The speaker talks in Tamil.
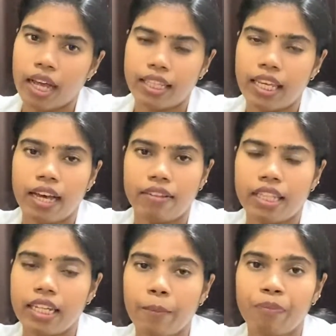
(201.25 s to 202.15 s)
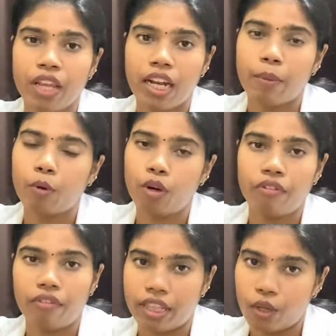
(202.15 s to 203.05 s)
பாதியாக வந்து நம்ம
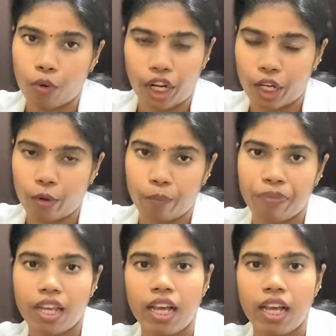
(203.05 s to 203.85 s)
உணவை வந்து குறைக்கணும்